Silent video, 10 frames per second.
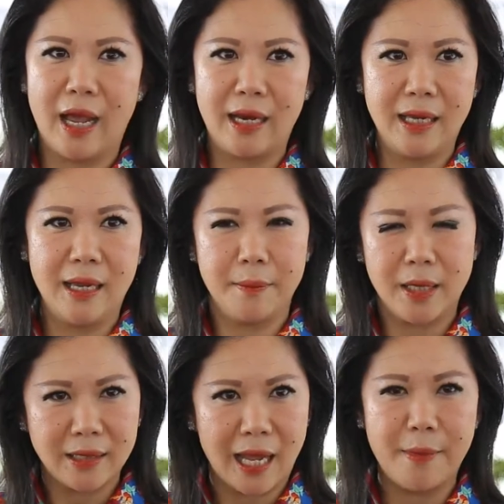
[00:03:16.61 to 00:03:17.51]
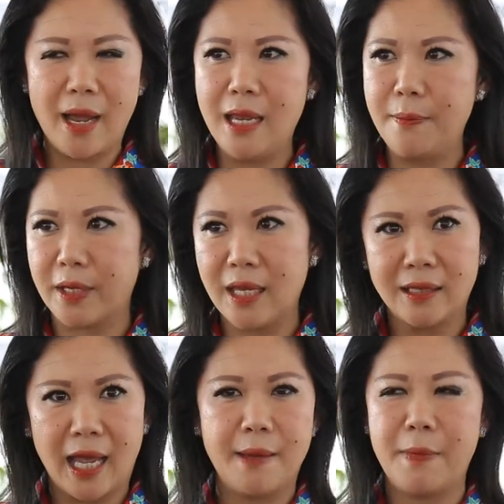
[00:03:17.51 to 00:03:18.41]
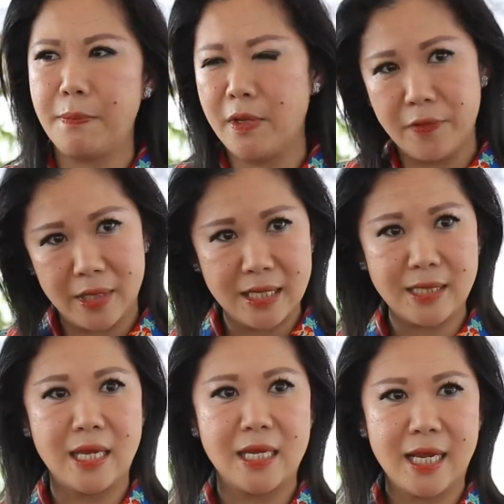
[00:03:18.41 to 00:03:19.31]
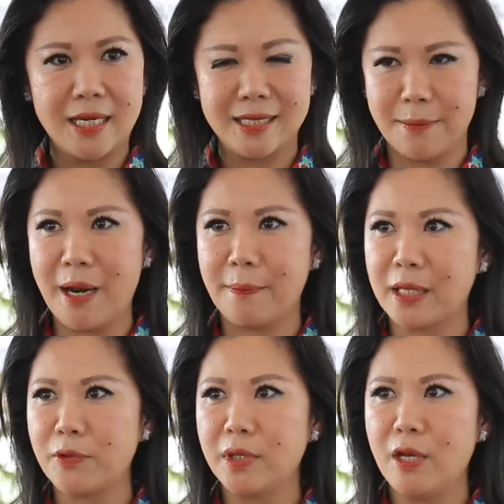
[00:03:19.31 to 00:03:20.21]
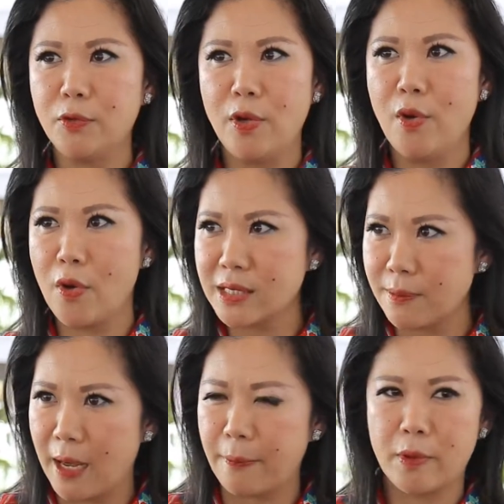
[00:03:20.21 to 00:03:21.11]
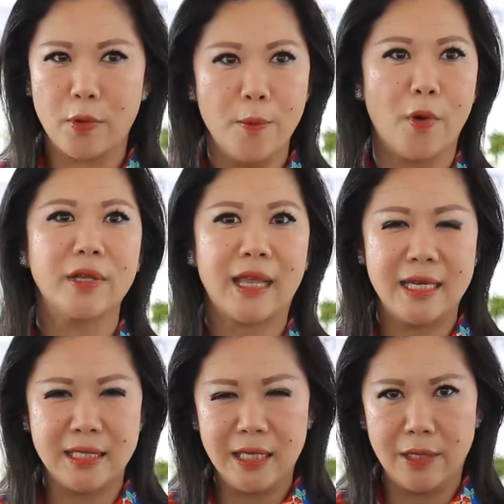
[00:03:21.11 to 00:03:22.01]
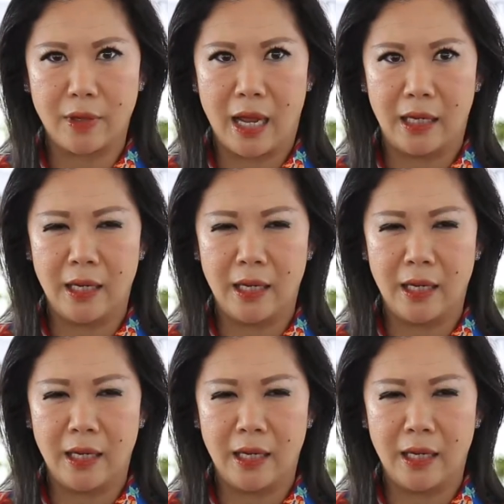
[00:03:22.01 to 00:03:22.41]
อันเนี้ยมันจะทำให้ประเทศไทยเป็น preferred destination สำหรับนักท่องเที่ยวทั่วโลก และสำหรับกลุ่มคนไทยเช่นเดียวกัน